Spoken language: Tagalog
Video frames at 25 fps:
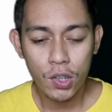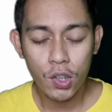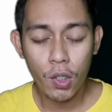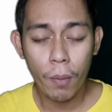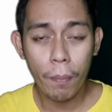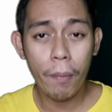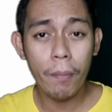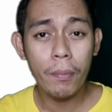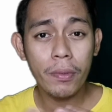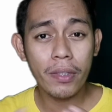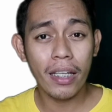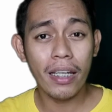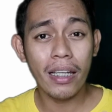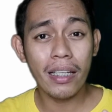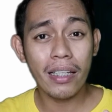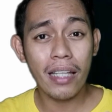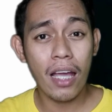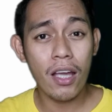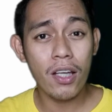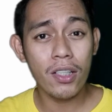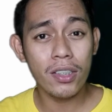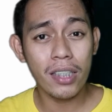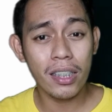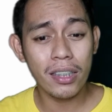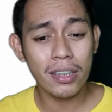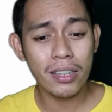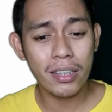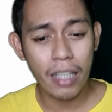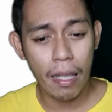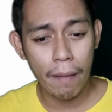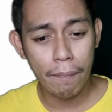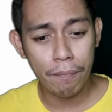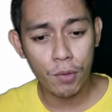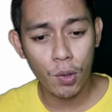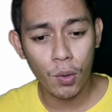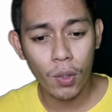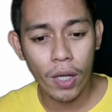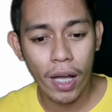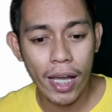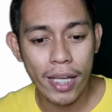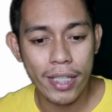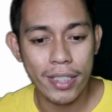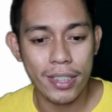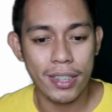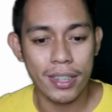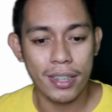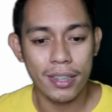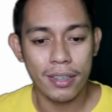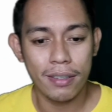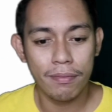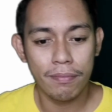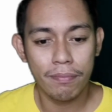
So, pumunta na tayo sa step 2, guys.